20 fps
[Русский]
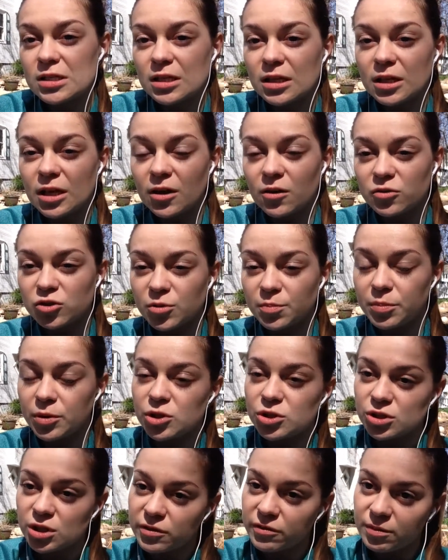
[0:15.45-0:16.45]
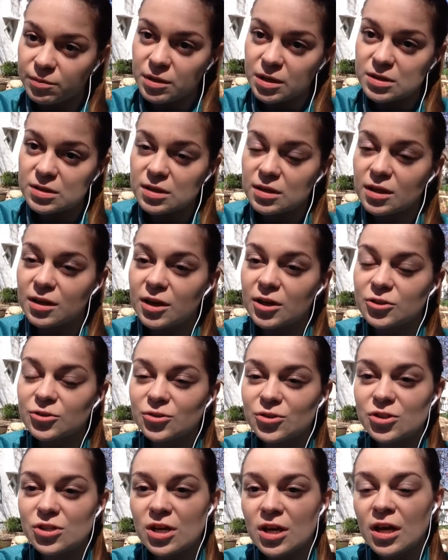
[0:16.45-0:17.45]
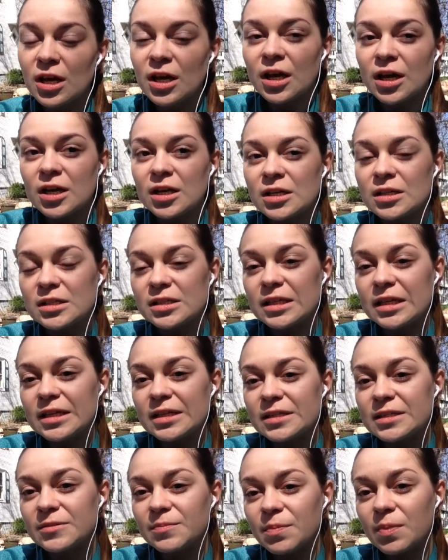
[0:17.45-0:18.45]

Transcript: и я уже почти два месяца нахожусь здесь,